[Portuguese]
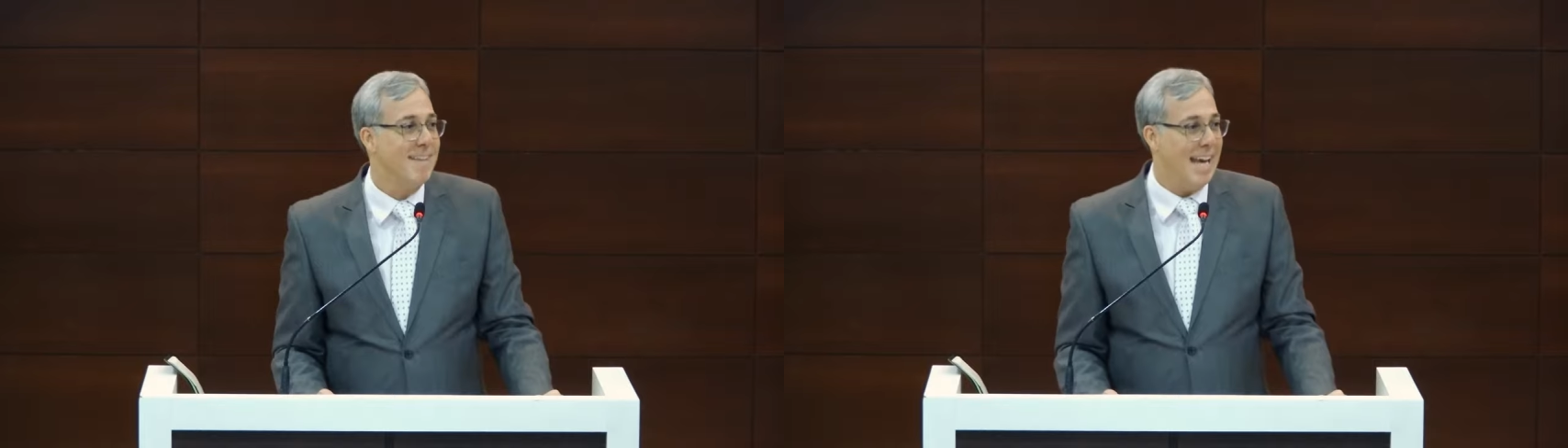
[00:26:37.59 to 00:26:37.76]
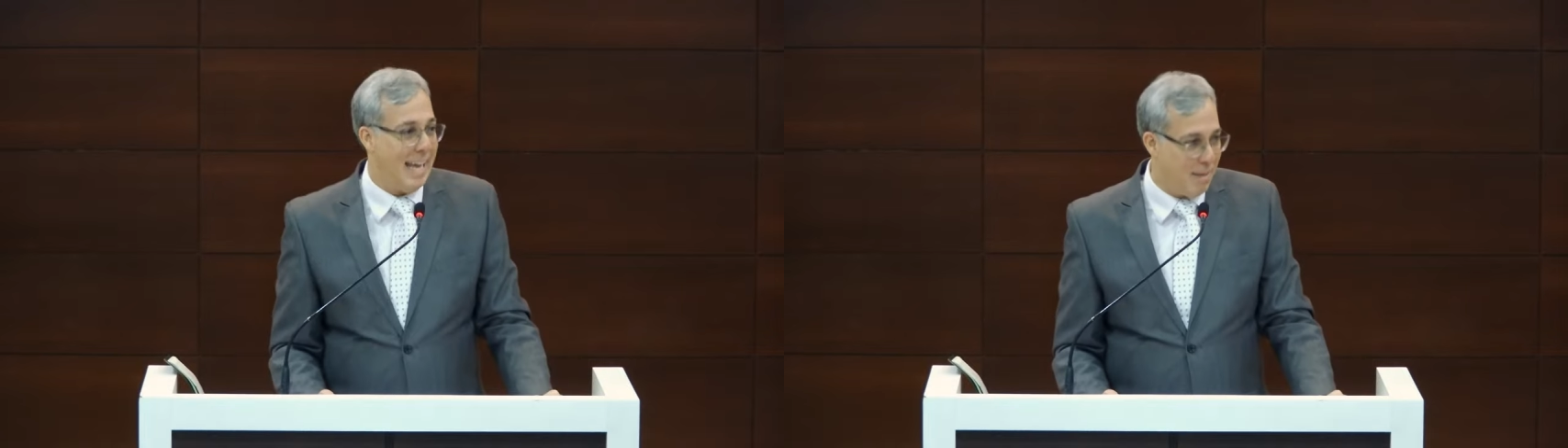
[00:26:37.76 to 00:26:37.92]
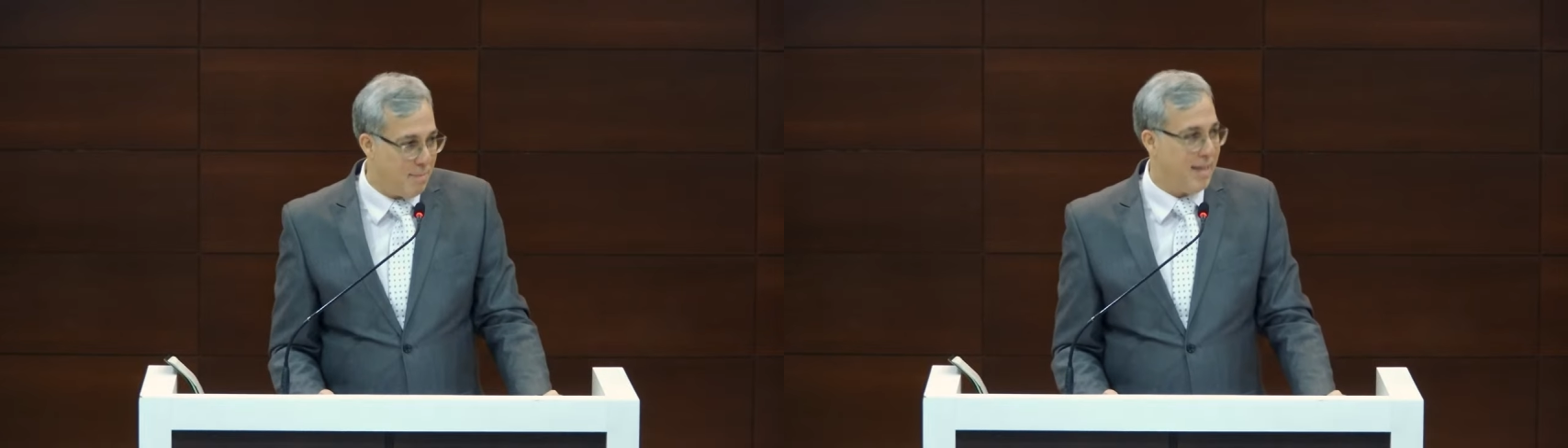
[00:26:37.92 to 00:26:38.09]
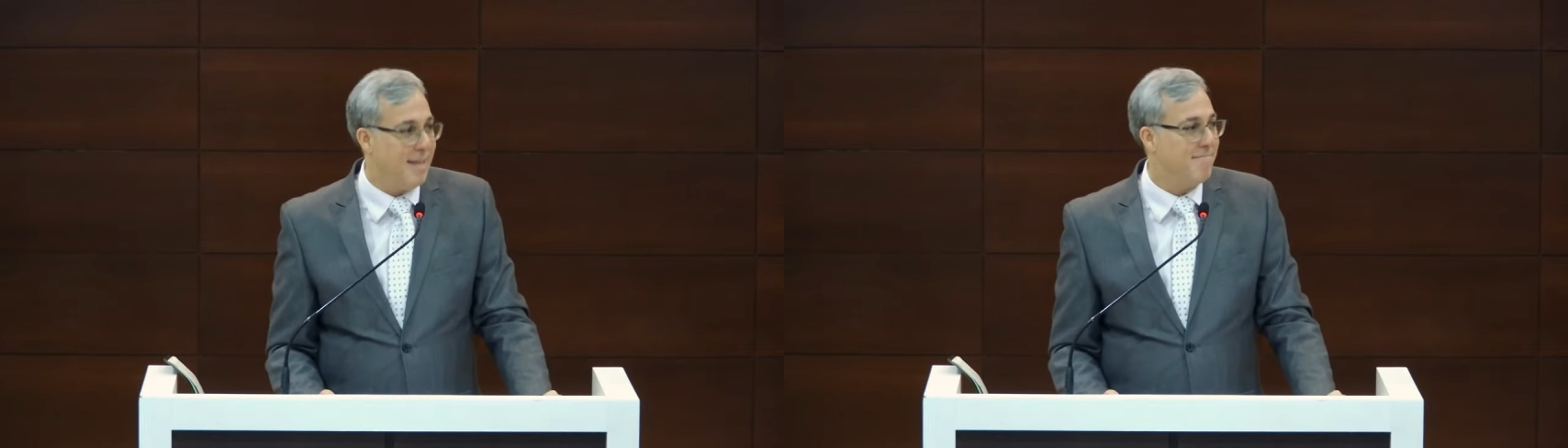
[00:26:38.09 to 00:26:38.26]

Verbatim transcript: em mim.